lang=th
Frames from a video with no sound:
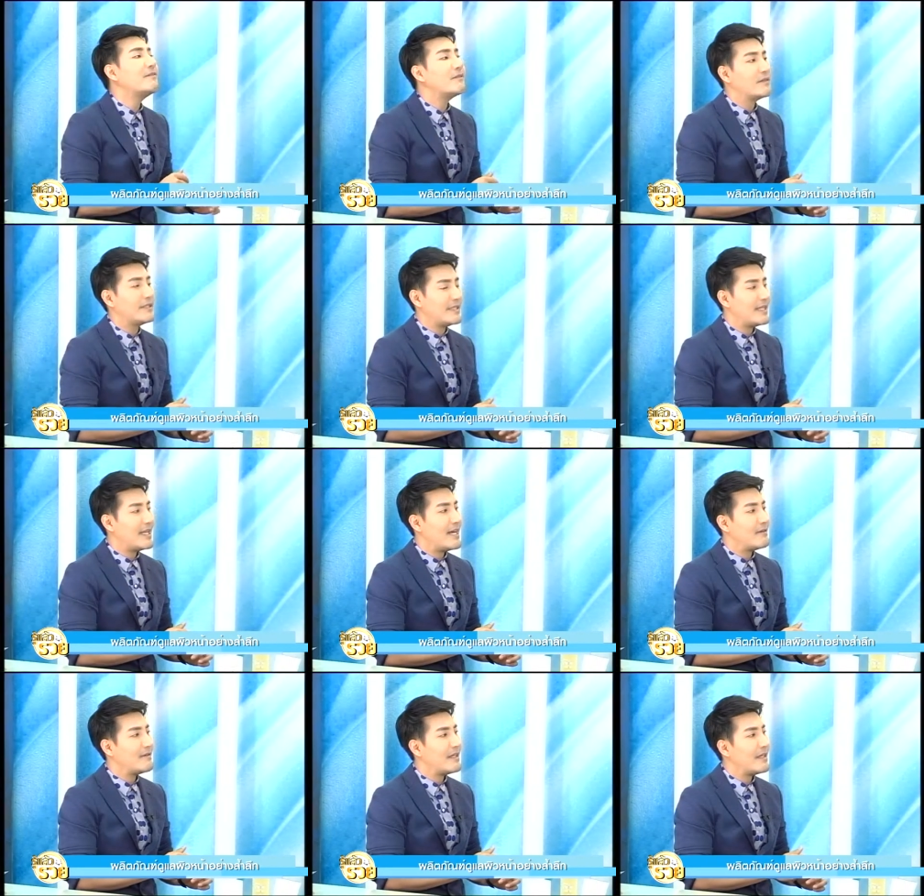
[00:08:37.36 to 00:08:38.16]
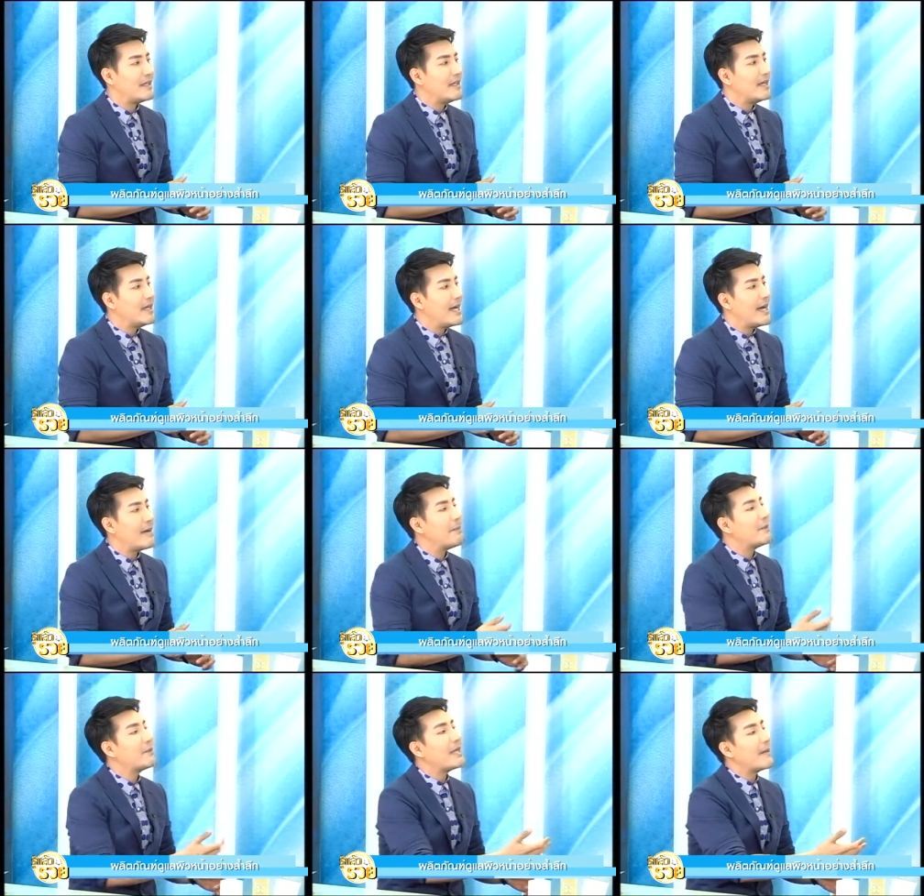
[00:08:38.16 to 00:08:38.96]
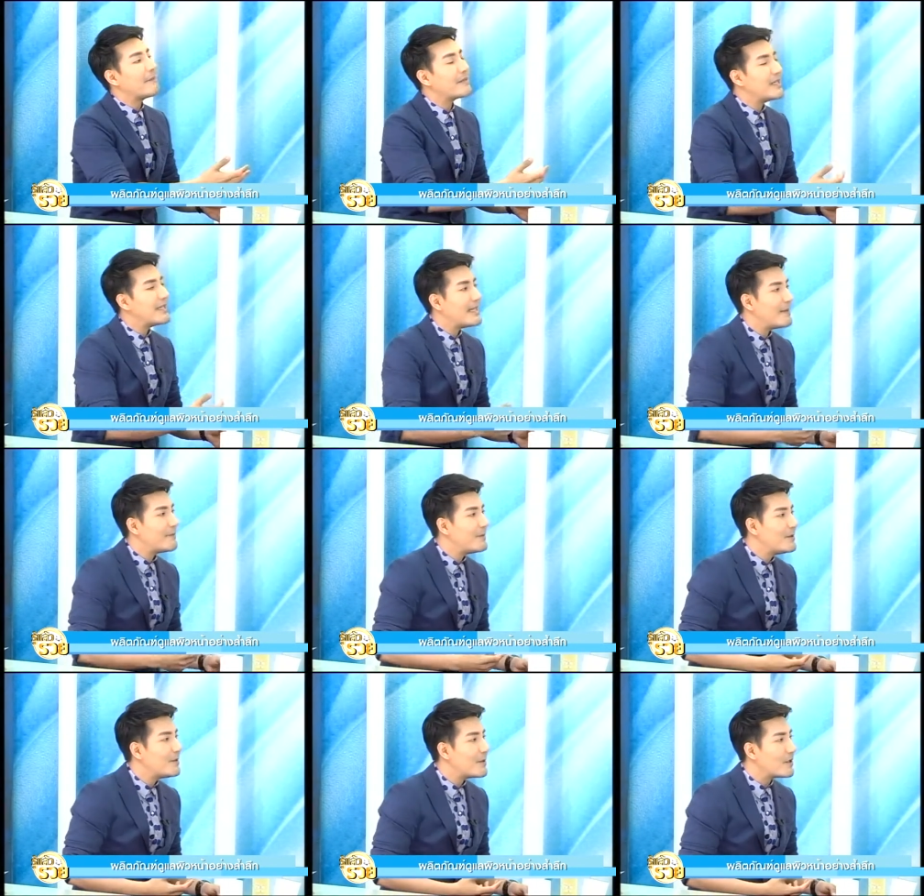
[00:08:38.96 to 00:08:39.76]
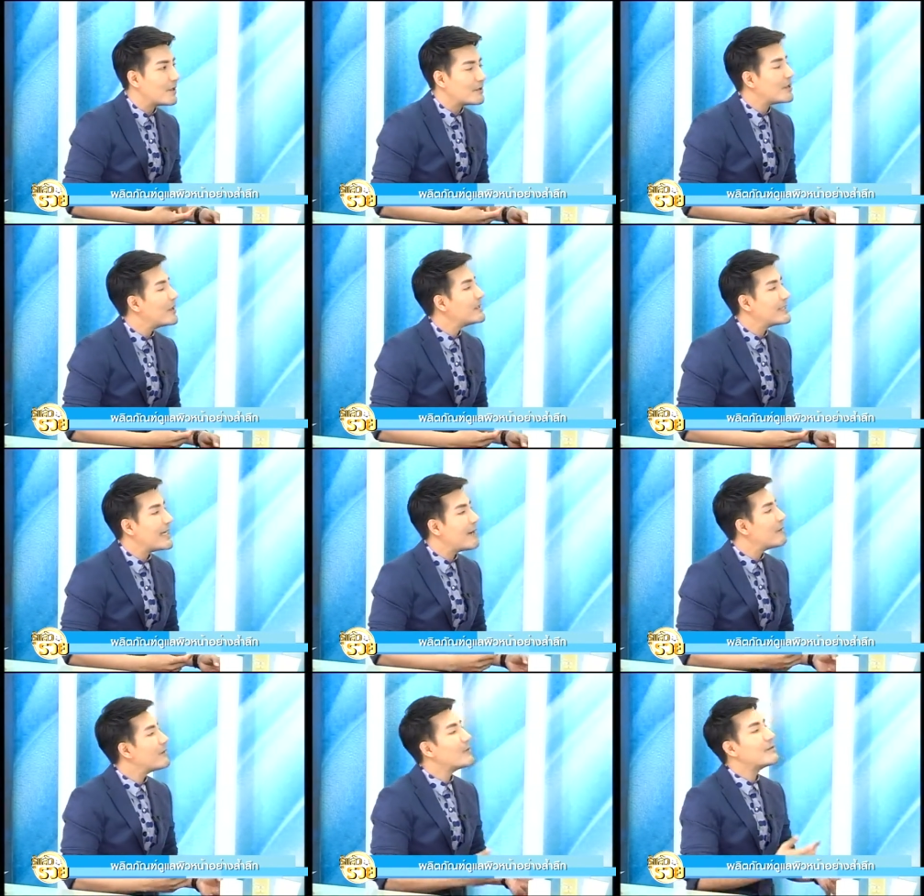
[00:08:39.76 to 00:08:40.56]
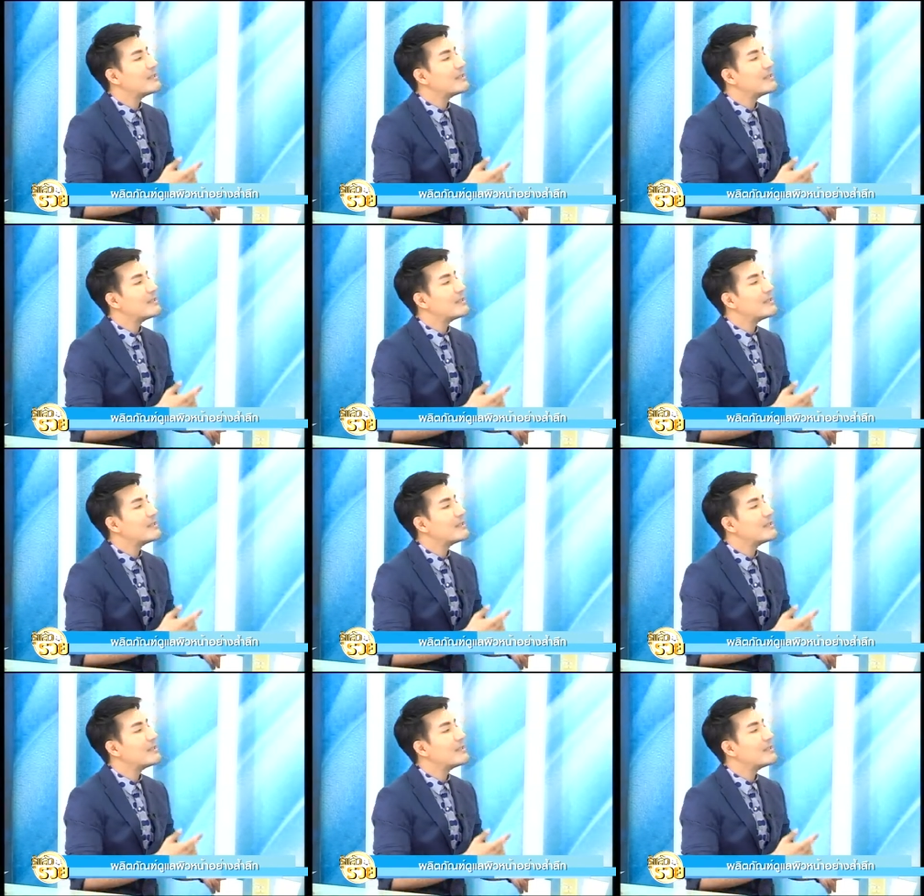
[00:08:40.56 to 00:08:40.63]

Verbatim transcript: ฟลูอิดแล้วเนี่ยเอาผมถามเคล็ดลับพี่รวยก่อน ตอนเช้าเราต้อ